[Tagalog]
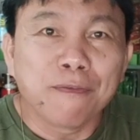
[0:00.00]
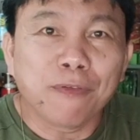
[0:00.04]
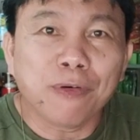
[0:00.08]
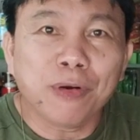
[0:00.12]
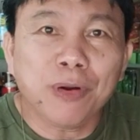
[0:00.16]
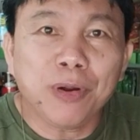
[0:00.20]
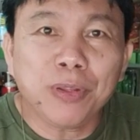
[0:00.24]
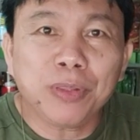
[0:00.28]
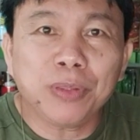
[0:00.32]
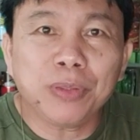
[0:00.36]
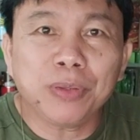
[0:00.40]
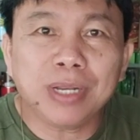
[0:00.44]

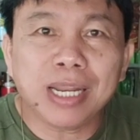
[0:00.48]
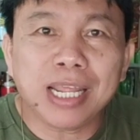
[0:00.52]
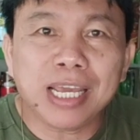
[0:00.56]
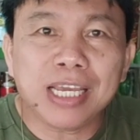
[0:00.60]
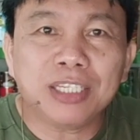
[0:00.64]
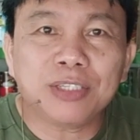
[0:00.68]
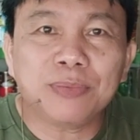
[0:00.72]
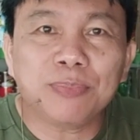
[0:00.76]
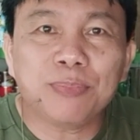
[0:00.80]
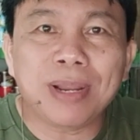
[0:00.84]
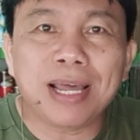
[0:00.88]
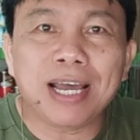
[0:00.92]
for
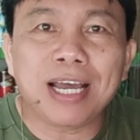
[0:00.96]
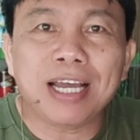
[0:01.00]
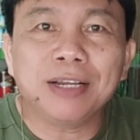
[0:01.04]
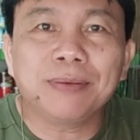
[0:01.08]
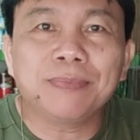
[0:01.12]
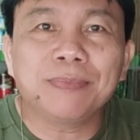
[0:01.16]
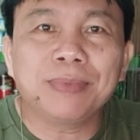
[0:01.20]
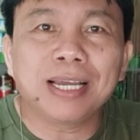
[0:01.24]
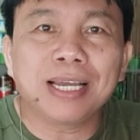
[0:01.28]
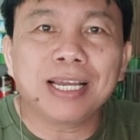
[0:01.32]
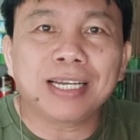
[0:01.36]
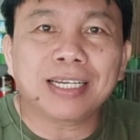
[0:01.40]
today's vlog
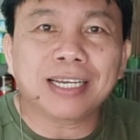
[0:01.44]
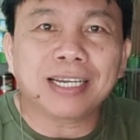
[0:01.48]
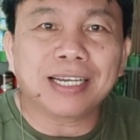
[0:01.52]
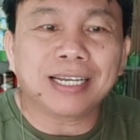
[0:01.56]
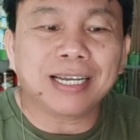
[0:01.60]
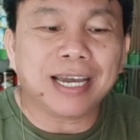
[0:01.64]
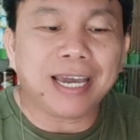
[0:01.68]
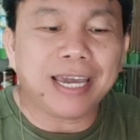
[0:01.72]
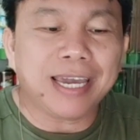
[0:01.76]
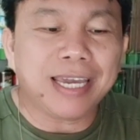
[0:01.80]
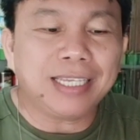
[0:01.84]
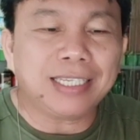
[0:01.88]
mga
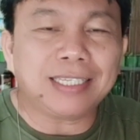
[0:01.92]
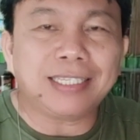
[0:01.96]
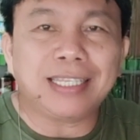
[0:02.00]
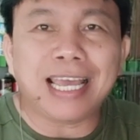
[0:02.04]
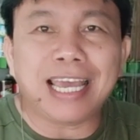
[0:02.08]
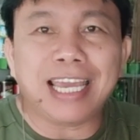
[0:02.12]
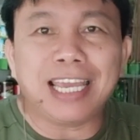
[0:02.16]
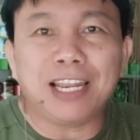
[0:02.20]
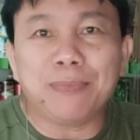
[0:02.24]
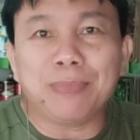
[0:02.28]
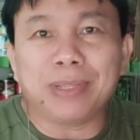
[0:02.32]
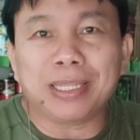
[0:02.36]
ka-guys
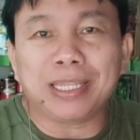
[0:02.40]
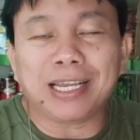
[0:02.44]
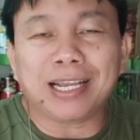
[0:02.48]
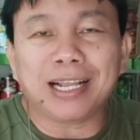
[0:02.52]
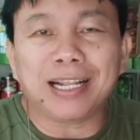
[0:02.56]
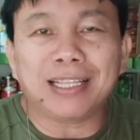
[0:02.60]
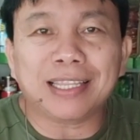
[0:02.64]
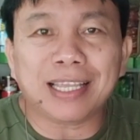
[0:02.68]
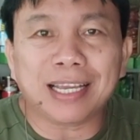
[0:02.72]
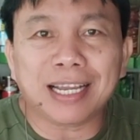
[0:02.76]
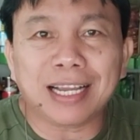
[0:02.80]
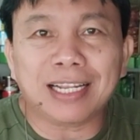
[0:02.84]
dahil
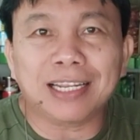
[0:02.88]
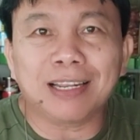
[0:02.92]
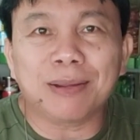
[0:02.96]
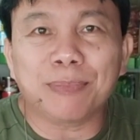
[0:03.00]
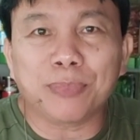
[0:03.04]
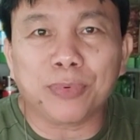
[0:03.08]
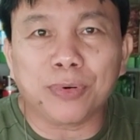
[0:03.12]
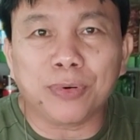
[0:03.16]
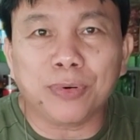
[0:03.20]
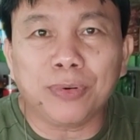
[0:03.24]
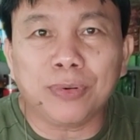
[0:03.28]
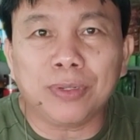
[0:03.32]
matagal-tagal na
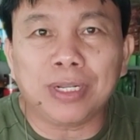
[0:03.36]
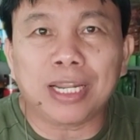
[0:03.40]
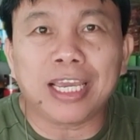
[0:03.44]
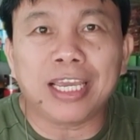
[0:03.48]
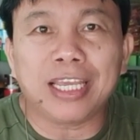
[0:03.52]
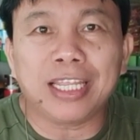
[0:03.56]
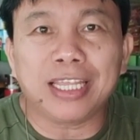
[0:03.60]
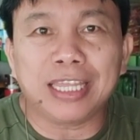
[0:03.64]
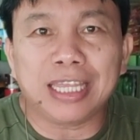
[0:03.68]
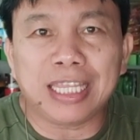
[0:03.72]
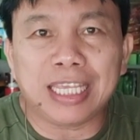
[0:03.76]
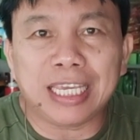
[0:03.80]
po na
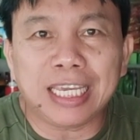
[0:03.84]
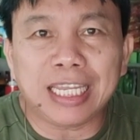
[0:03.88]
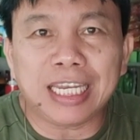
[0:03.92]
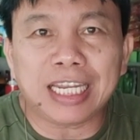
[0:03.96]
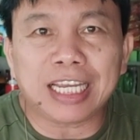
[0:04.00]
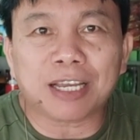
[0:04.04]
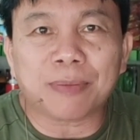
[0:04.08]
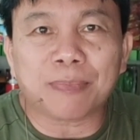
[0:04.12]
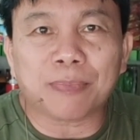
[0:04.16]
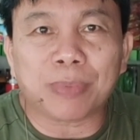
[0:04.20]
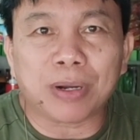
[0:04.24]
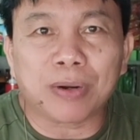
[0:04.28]
hindi
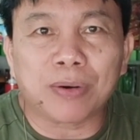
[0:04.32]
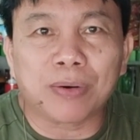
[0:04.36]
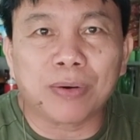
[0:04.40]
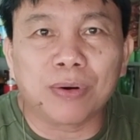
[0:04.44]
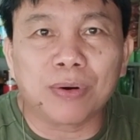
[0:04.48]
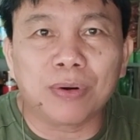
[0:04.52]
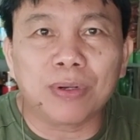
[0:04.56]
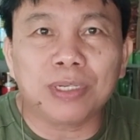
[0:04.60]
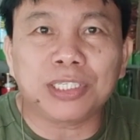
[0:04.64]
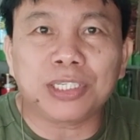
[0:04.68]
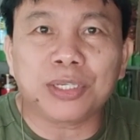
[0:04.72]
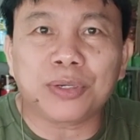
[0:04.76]

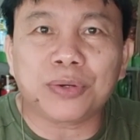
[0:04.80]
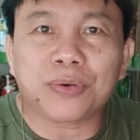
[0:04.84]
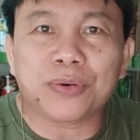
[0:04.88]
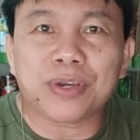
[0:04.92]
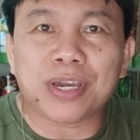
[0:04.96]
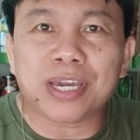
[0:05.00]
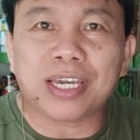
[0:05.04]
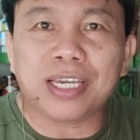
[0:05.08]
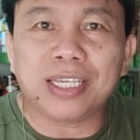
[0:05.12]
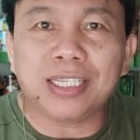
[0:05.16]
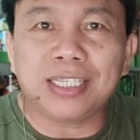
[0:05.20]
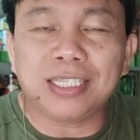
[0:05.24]
nakapag-haul si
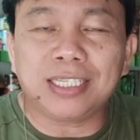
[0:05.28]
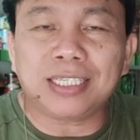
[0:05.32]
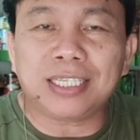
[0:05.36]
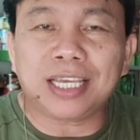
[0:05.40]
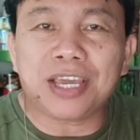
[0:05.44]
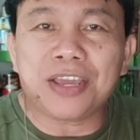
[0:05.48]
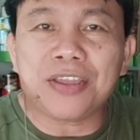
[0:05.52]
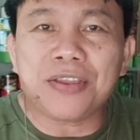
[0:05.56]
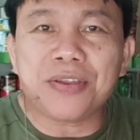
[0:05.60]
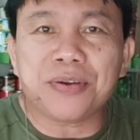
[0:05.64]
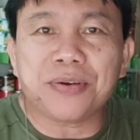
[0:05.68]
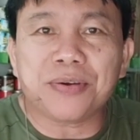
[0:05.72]
Kuya AJ sa
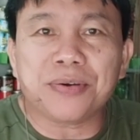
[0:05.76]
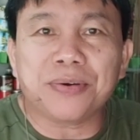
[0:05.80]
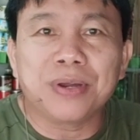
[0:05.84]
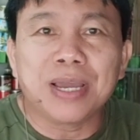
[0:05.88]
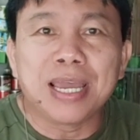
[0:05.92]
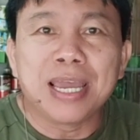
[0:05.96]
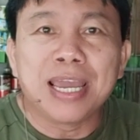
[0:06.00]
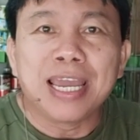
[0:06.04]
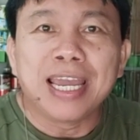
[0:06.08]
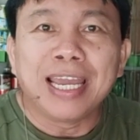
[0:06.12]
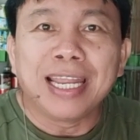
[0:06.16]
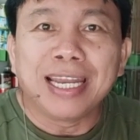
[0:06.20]
inyo
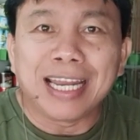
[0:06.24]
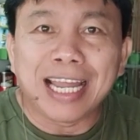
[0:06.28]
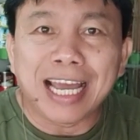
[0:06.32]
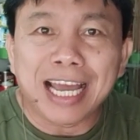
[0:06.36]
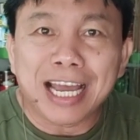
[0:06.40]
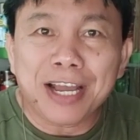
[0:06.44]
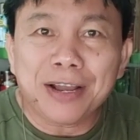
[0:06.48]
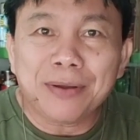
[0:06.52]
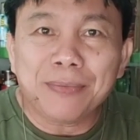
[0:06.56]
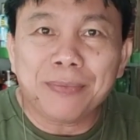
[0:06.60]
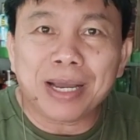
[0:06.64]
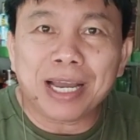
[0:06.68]

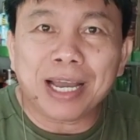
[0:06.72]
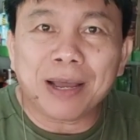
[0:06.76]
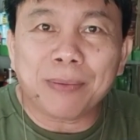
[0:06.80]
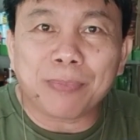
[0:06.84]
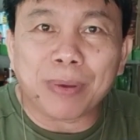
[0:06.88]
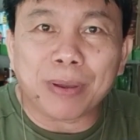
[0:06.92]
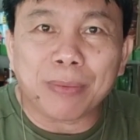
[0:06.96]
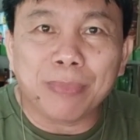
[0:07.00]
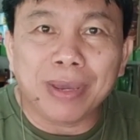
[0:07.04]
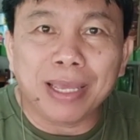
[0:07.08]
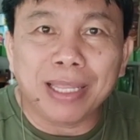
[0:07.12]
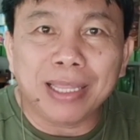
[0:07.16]
ng mga
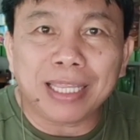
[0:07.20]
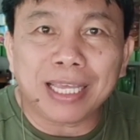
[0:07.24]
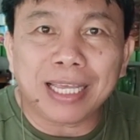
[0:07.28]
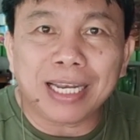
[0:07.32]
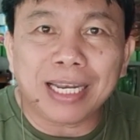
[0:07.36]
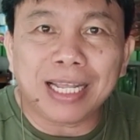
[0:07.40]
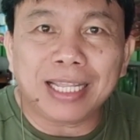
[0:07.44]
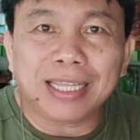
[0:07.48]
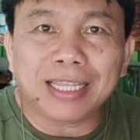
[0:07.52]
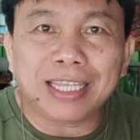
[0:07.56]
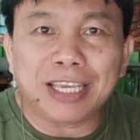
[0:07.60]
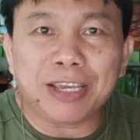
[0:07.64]
pabenta
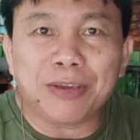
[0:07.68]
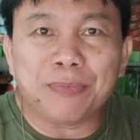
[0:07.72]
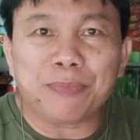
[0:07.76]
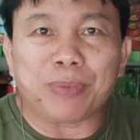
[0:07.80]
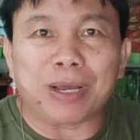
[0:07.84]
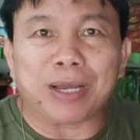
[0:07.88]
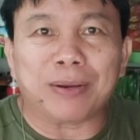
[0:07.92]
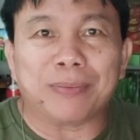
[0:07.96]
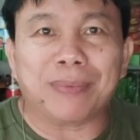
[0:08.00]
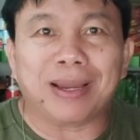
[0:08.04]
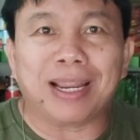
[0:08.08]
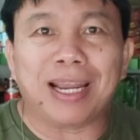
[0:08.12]
nating
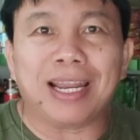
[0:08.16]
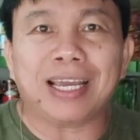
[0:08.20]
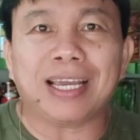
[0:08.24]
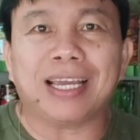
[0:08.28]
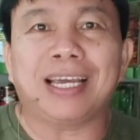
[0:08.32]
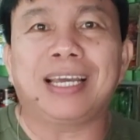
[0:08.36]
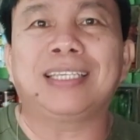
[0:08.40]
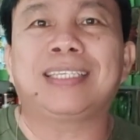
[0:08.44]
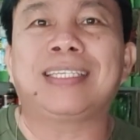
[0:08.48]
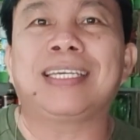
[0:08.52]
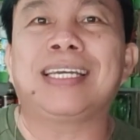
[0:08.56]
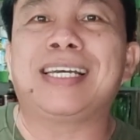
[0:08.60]
pang
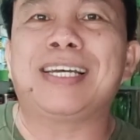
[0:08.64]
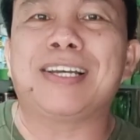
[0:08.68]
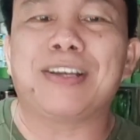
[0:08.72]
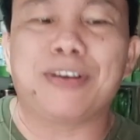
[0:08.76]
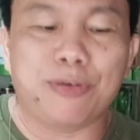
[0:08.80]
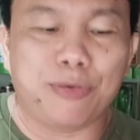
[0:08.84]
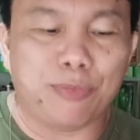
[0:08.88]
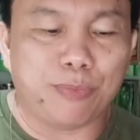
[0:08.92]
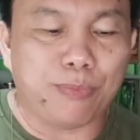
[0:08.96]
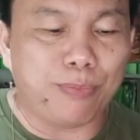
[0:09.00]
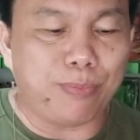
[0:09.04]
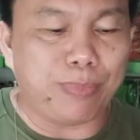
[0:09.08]

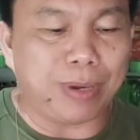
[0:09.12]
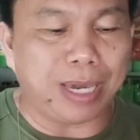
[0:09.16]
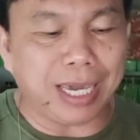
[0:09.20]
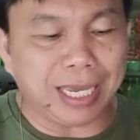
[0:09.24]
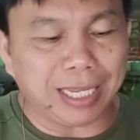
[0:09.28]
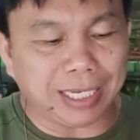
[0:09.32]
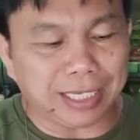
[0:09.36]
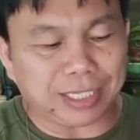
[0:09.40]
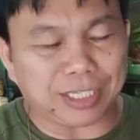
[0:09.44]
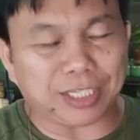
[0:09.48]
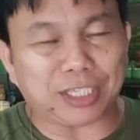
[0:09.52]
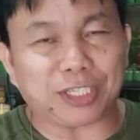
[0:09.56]
malakasang
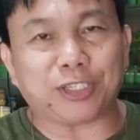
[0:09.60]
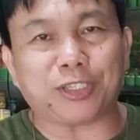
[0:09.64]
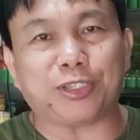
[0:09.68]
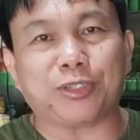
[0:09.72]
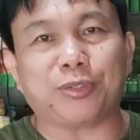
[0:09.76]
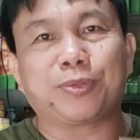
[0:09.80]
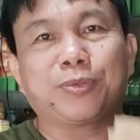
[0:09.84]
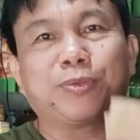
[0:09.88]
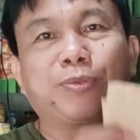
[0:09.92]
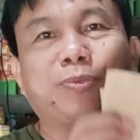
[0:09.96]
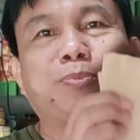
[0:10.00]
Benz